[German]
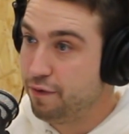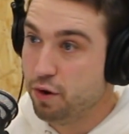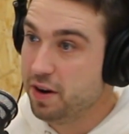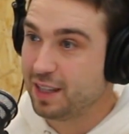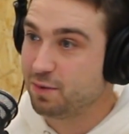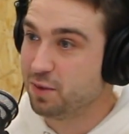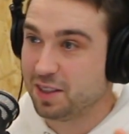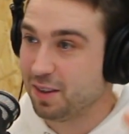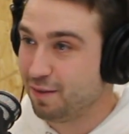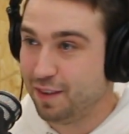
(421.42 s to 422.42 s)
Phoenix, wo
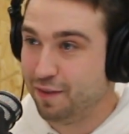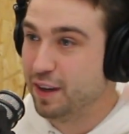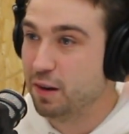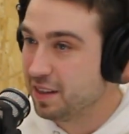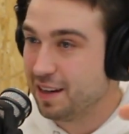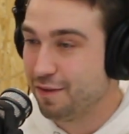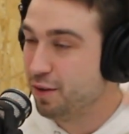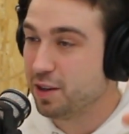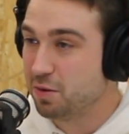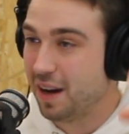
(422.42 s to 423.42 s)
sich irgendwie vier Leute in der
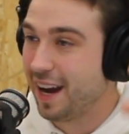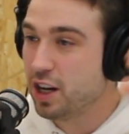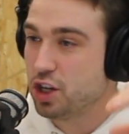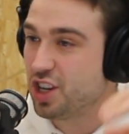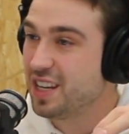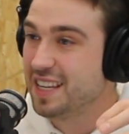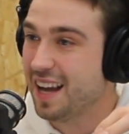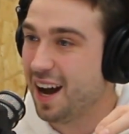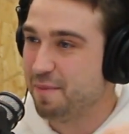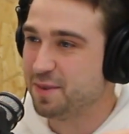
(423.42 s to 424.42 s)
Phoenix-Stunde
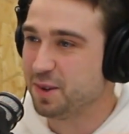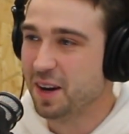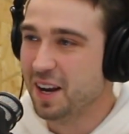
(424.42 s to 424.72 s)
angeschrien haben, so